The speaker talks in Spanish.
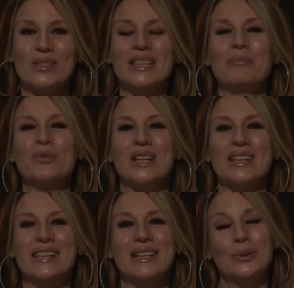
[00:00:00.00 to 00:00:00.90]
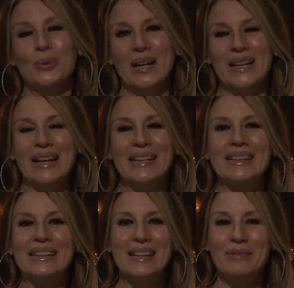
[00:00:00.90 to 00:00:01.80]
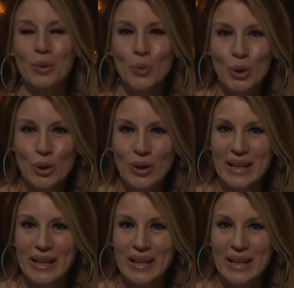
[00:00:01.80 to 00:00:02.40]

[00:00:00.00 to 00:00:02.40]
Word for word: Estamos aquí en tu canal en TeleV1,